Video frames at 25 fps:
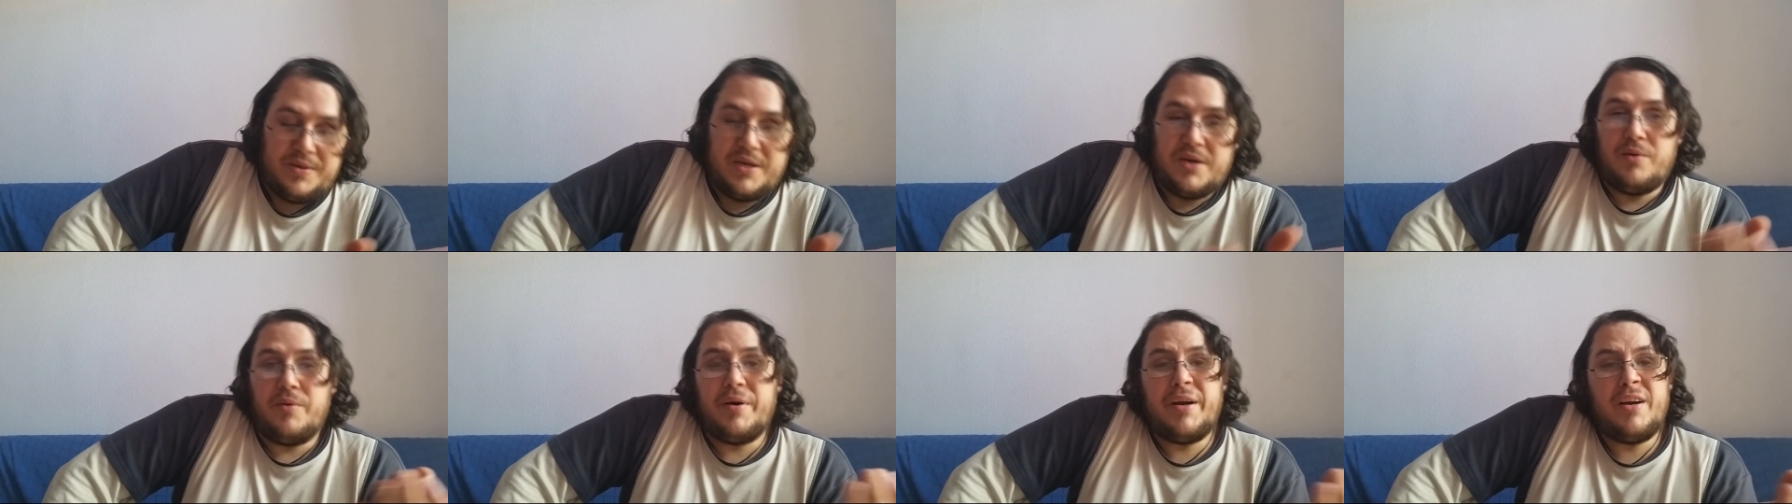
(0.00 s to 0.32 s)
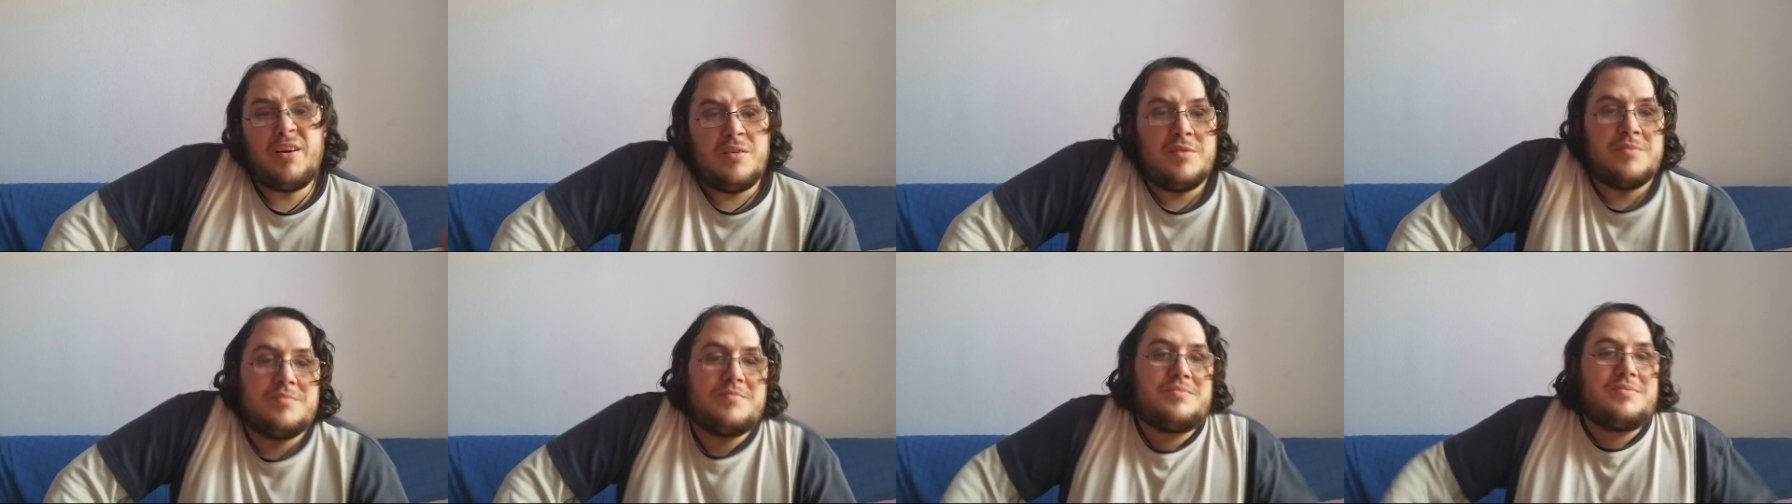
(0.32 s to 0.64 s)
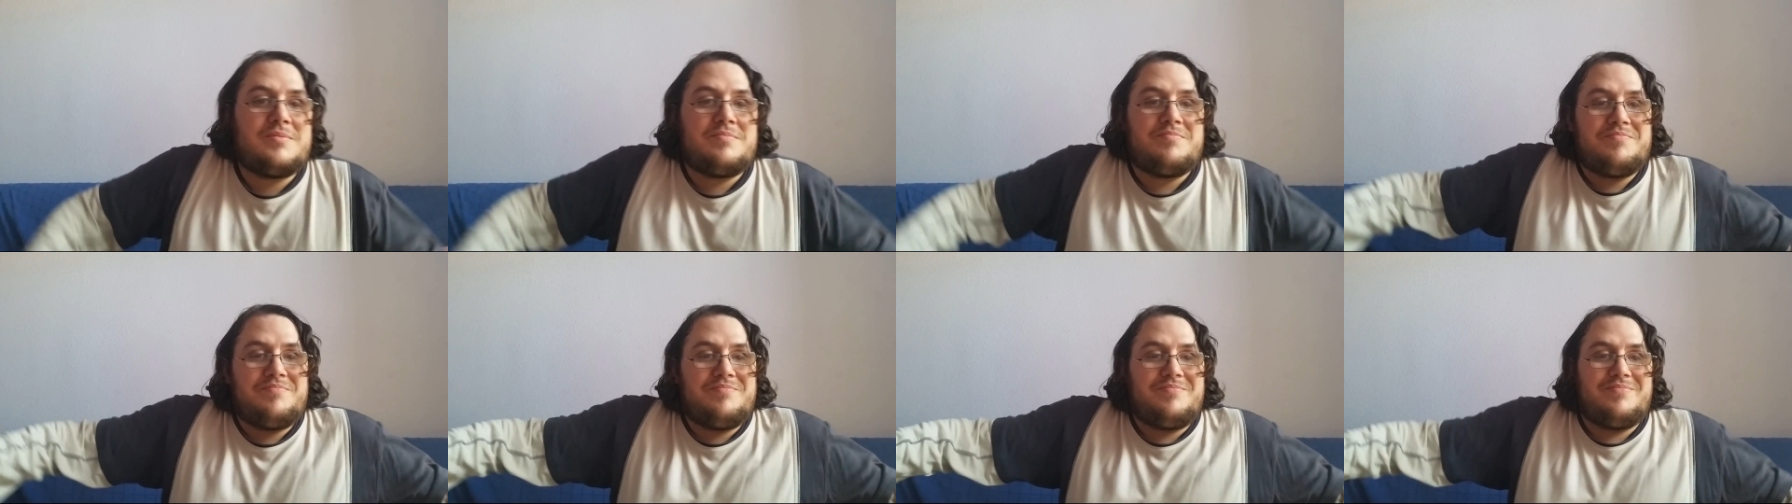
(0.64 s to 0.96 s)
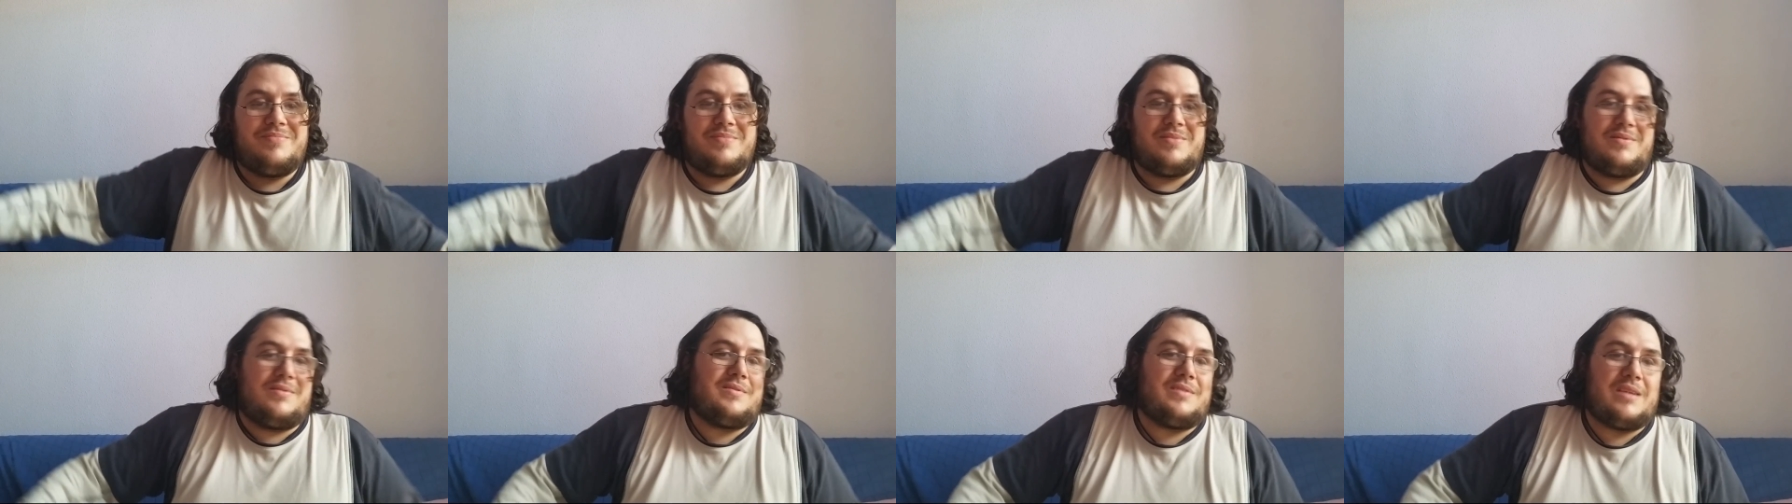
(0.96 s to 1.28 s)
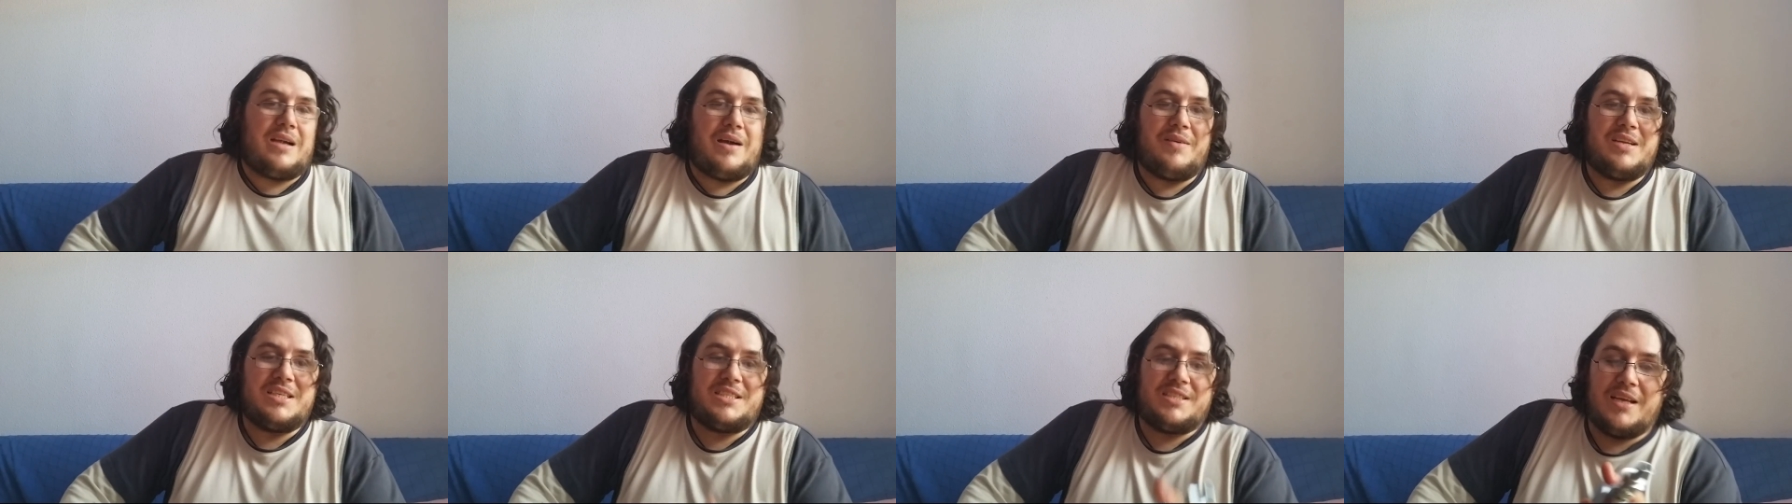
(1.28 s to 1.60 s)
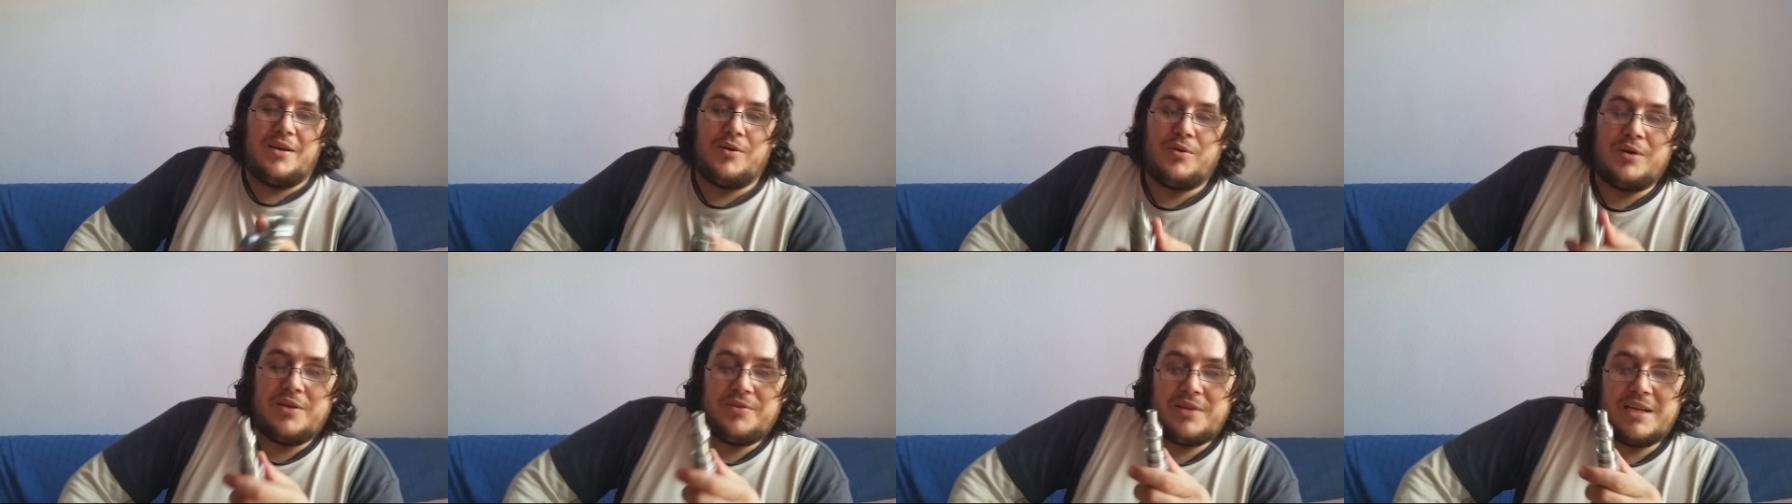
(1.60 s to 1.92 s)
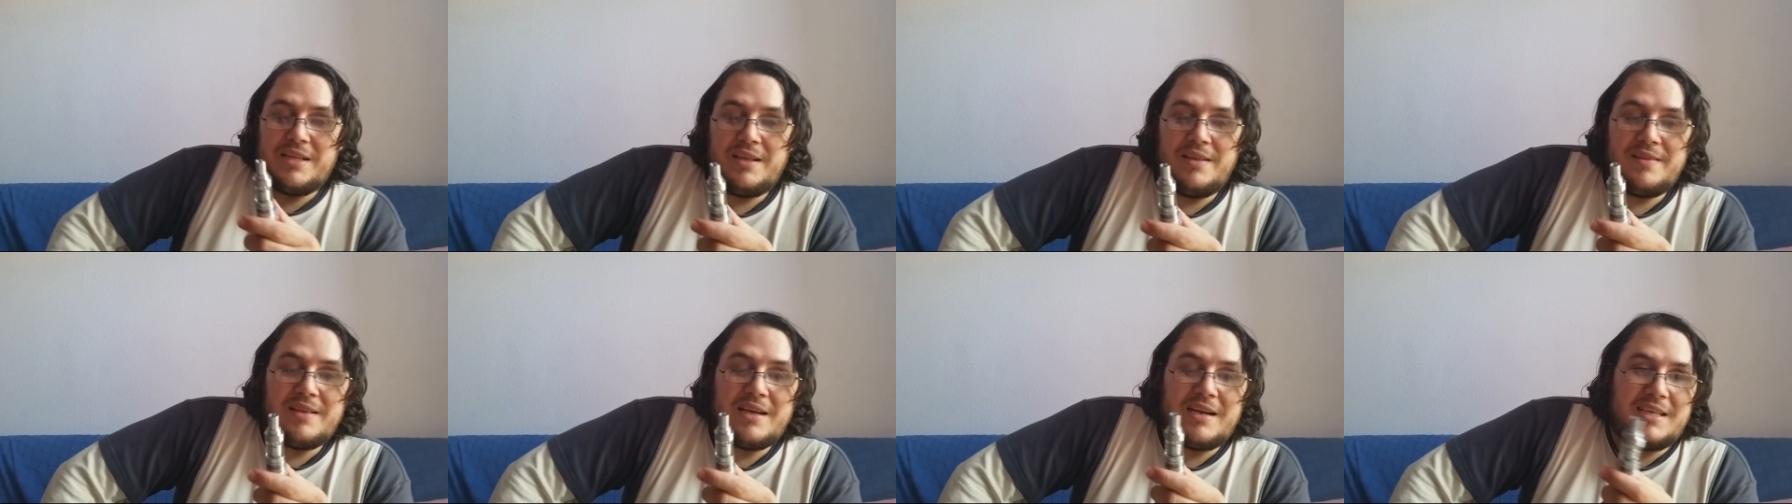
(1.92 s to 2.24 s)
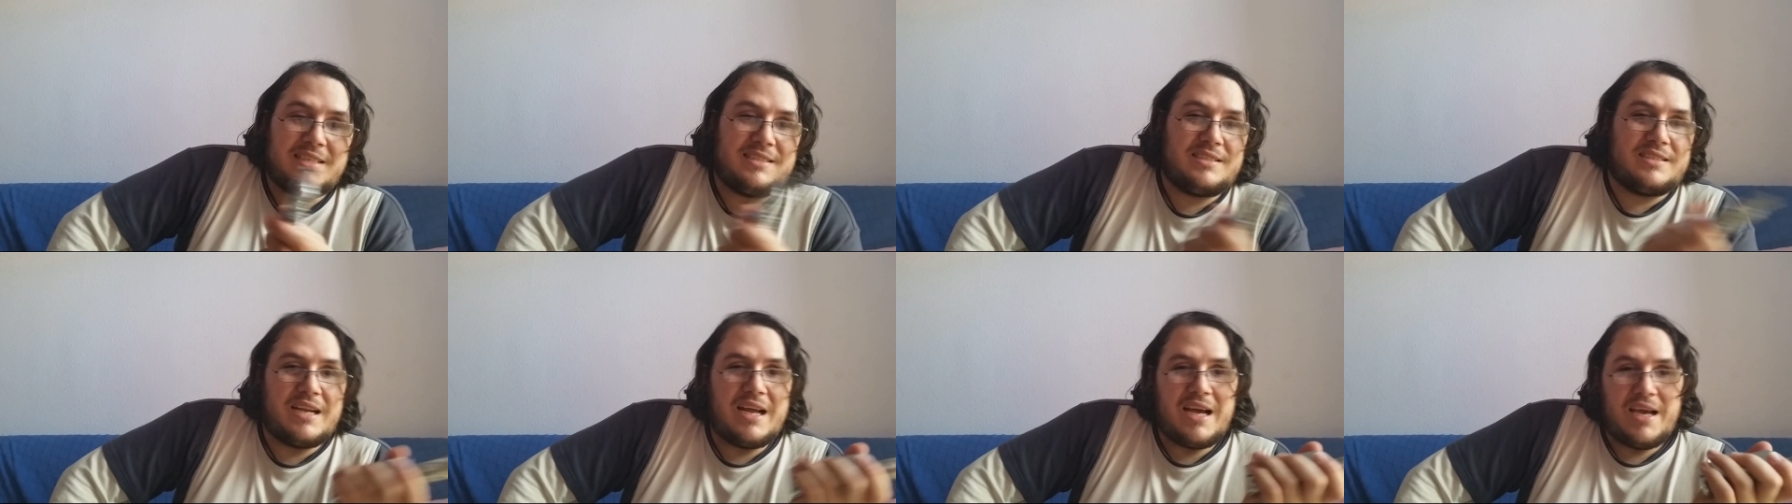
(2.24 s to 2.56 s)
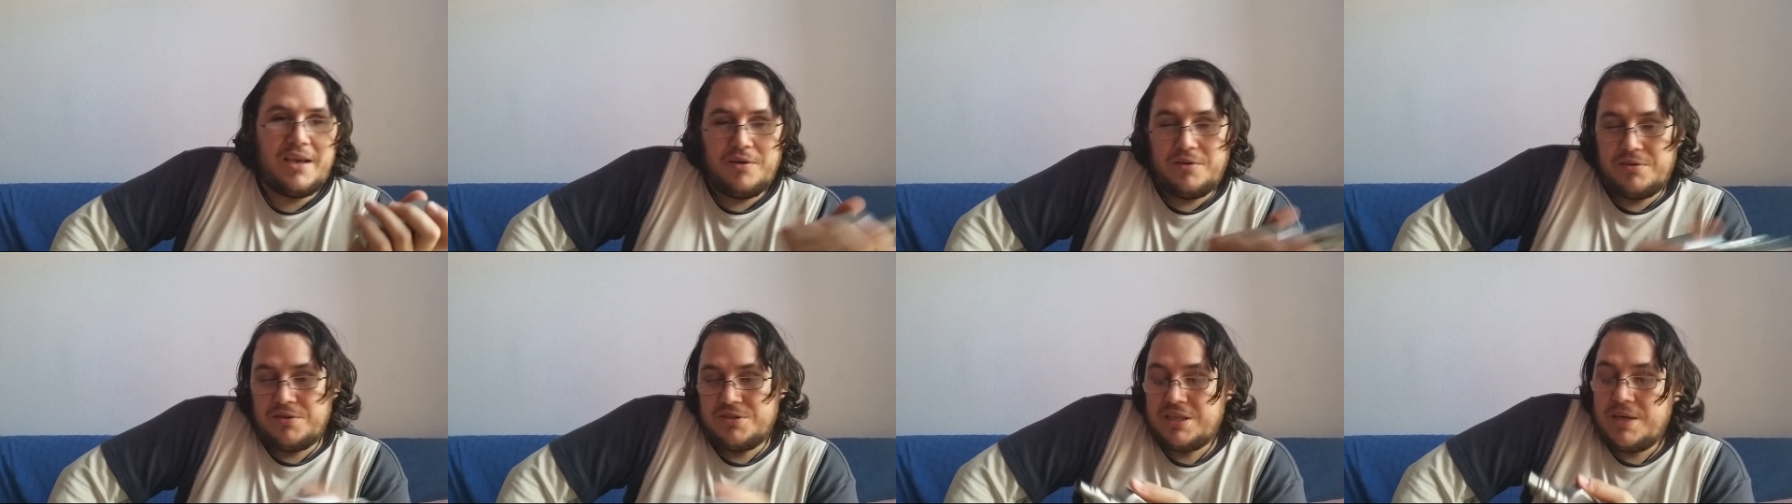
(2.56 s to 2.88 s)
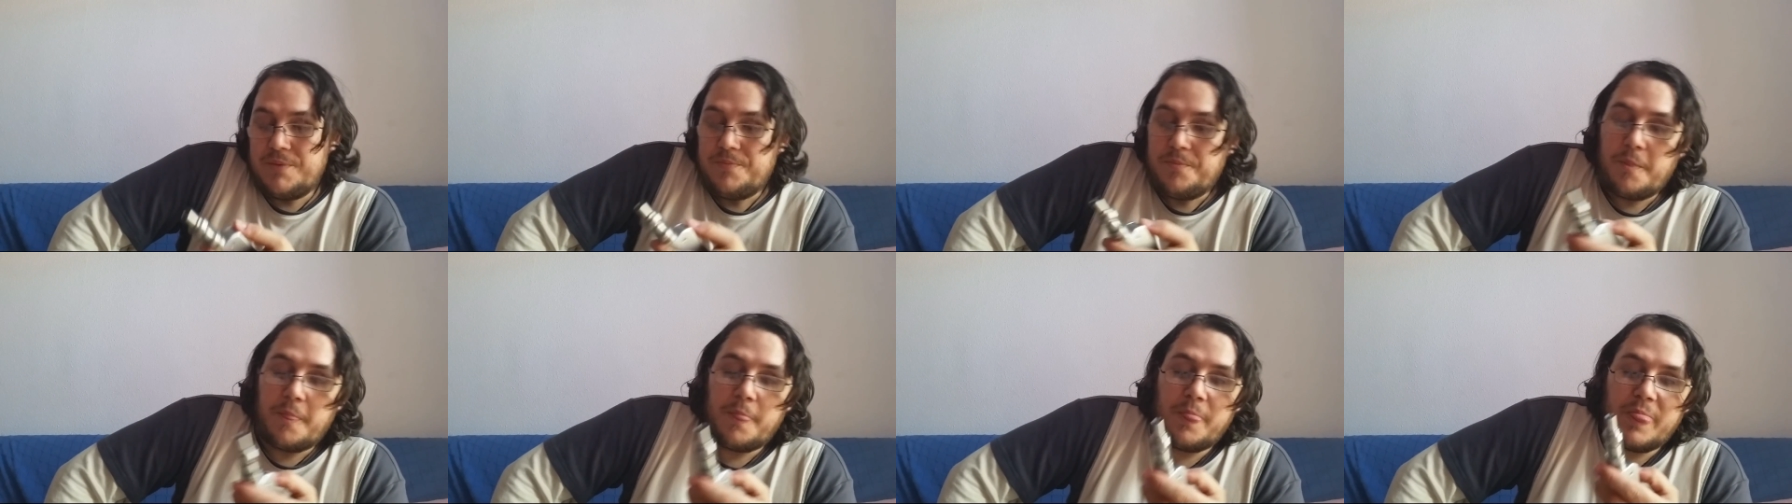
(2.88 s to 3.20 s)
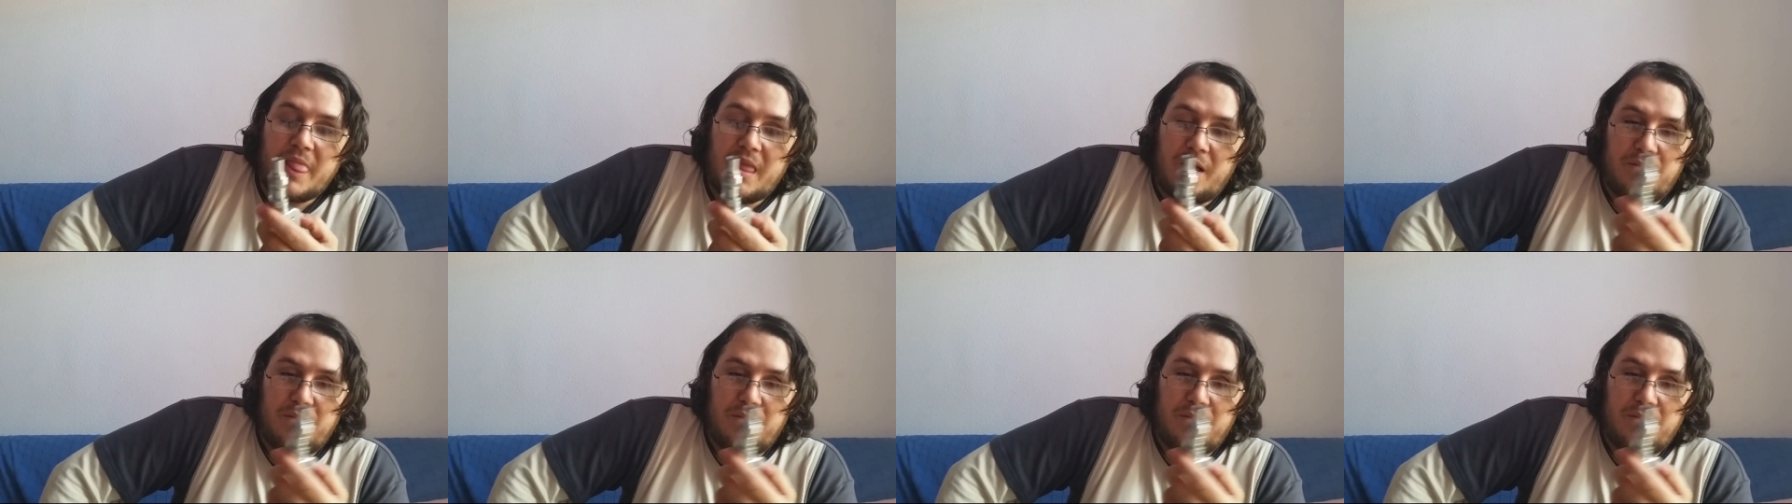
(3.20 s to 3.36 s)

Pero bueno, a ver si alguna otra tienda las trae o no sé.